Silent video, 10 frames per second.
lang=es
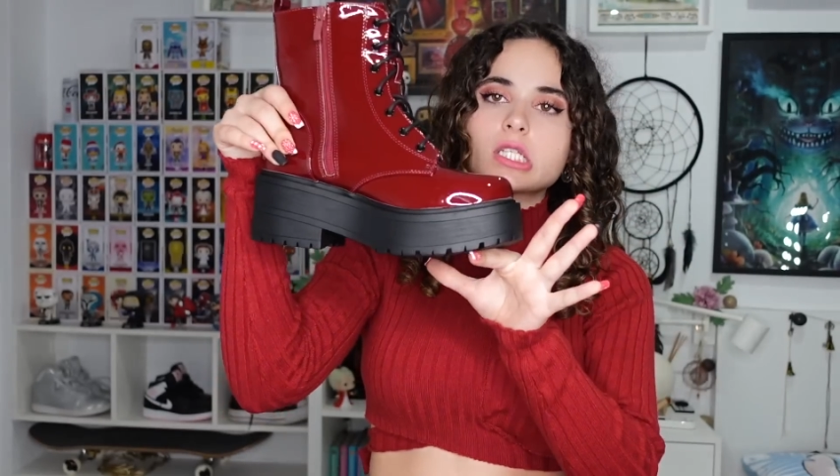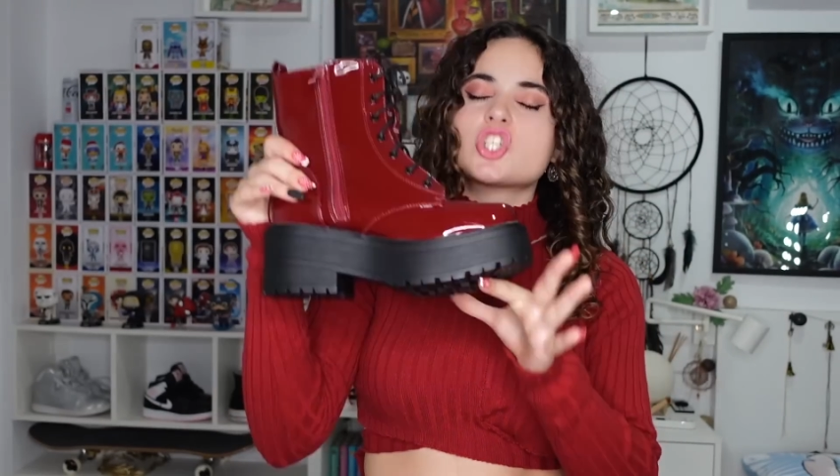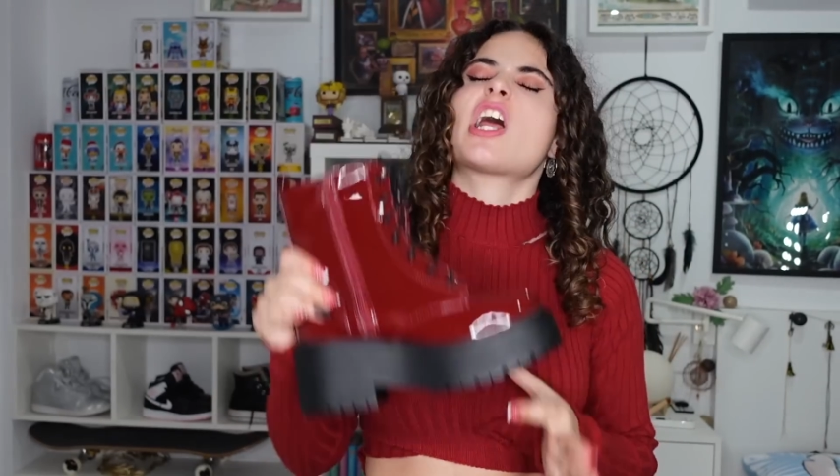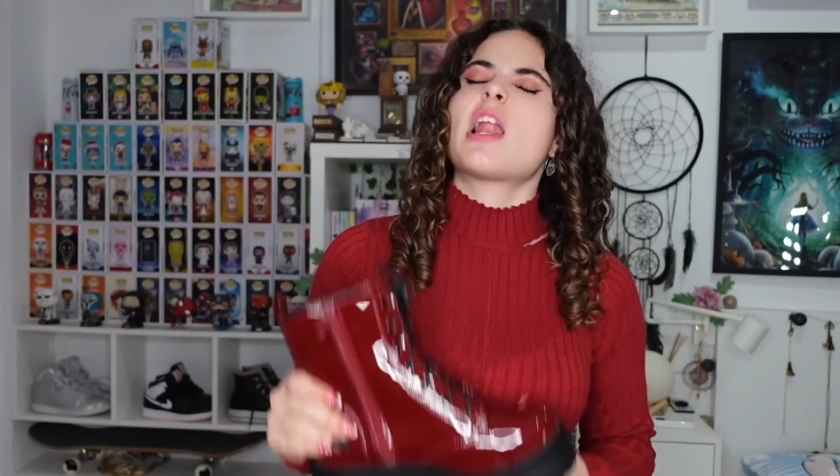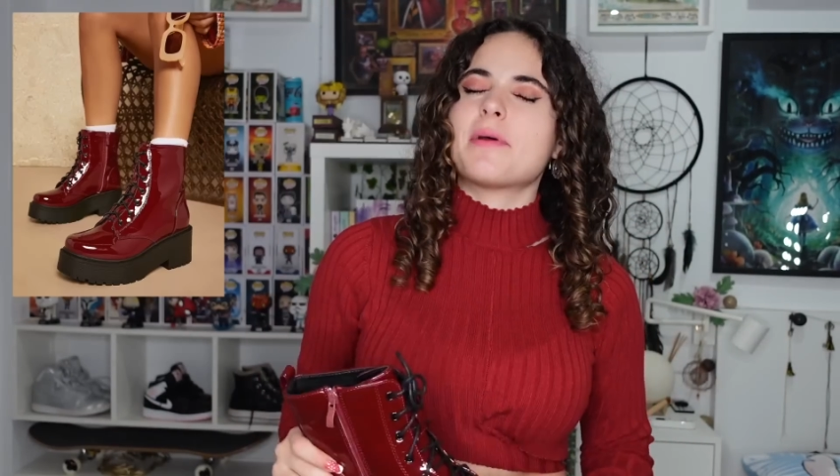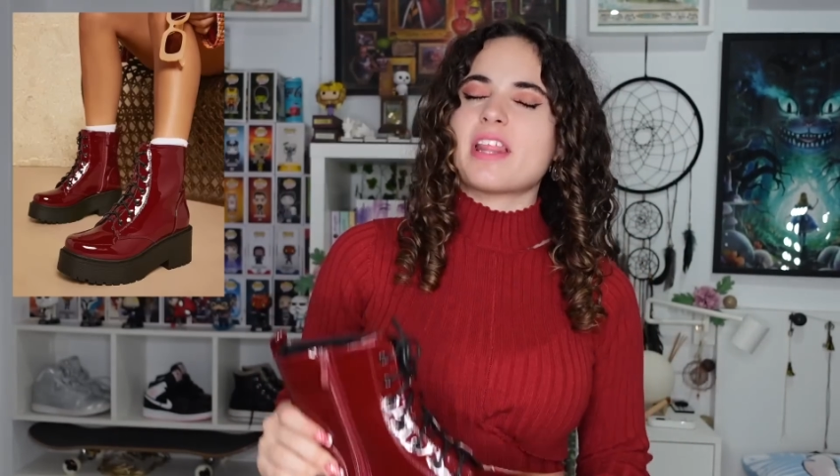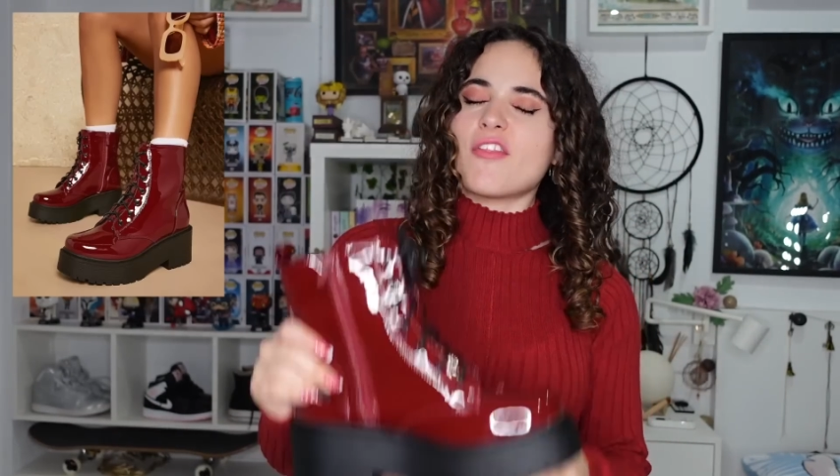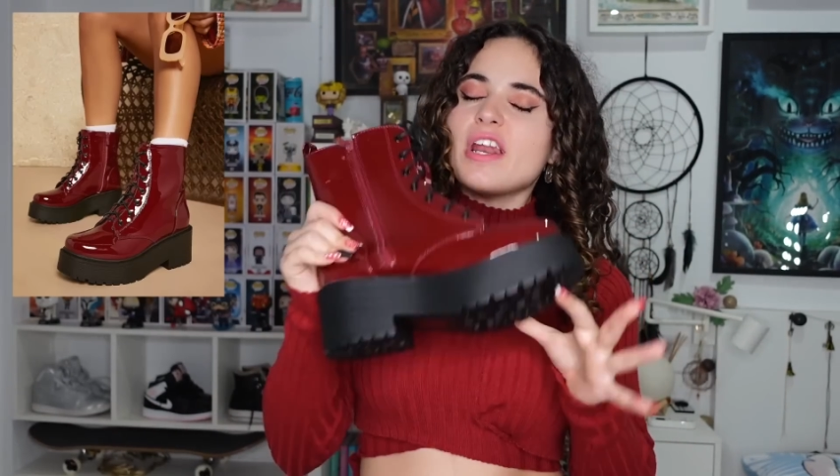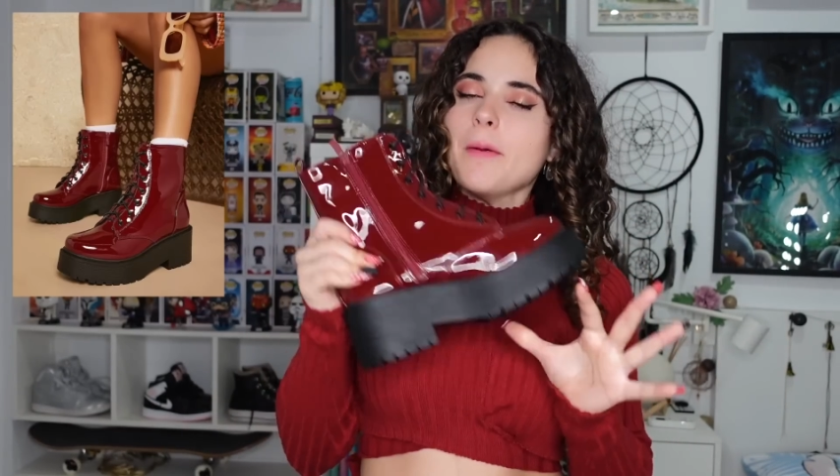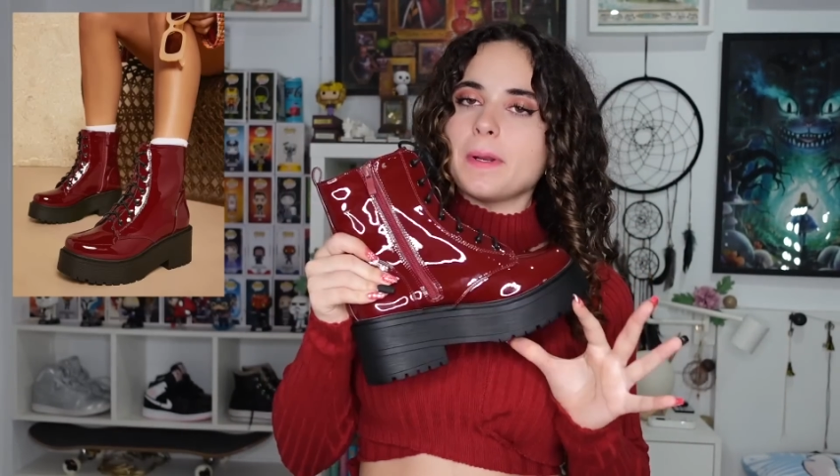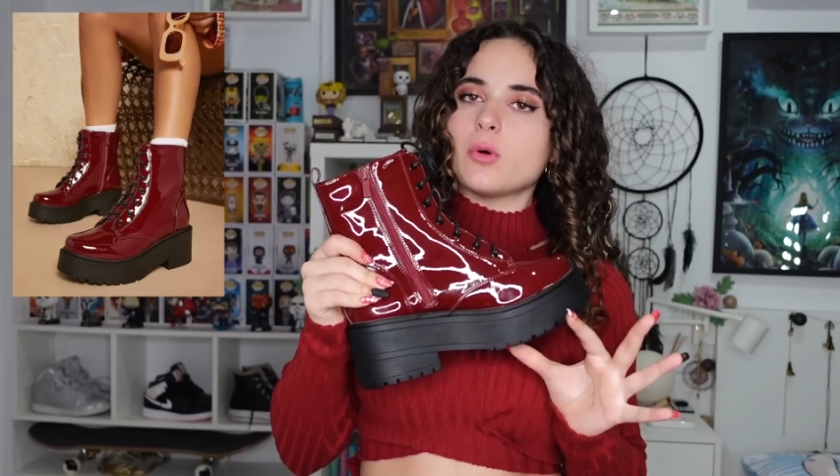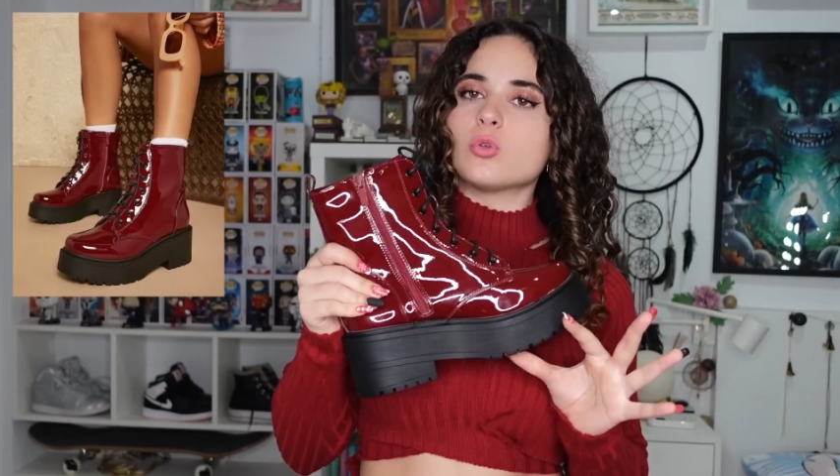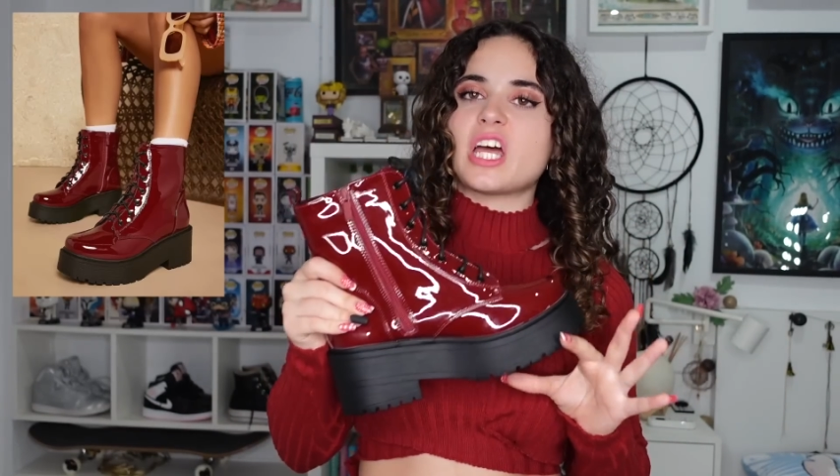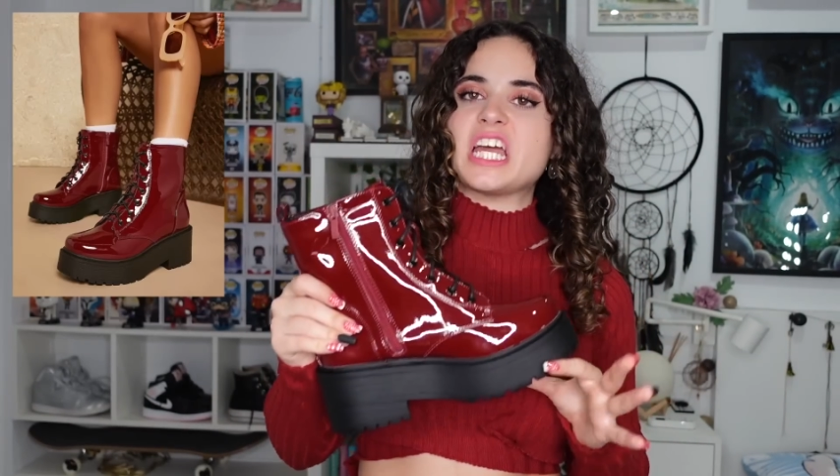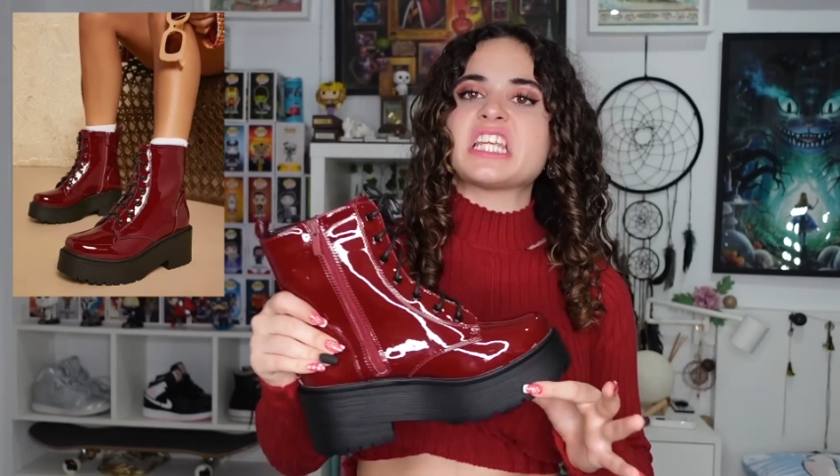O sea, la verdadera
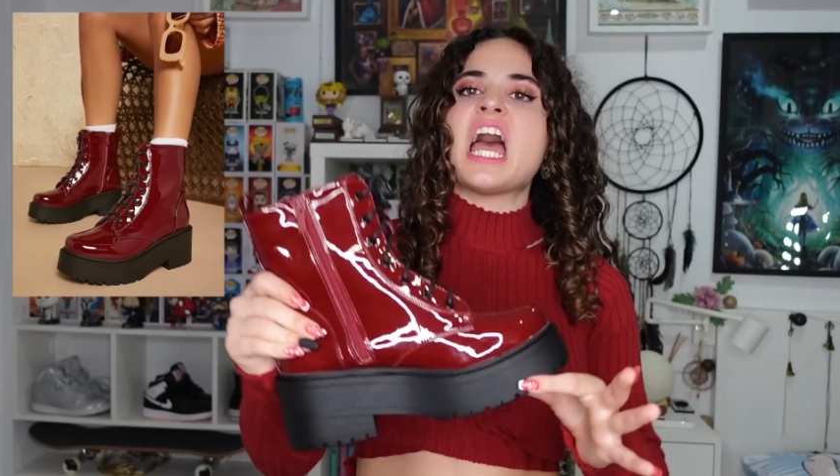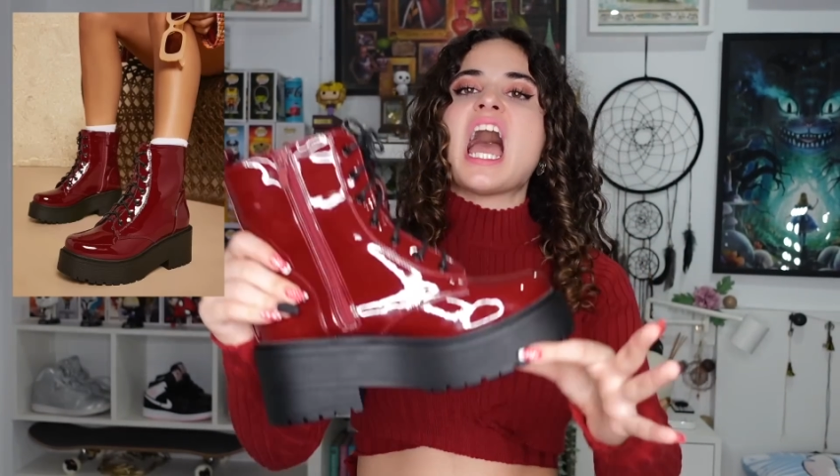pregunta es,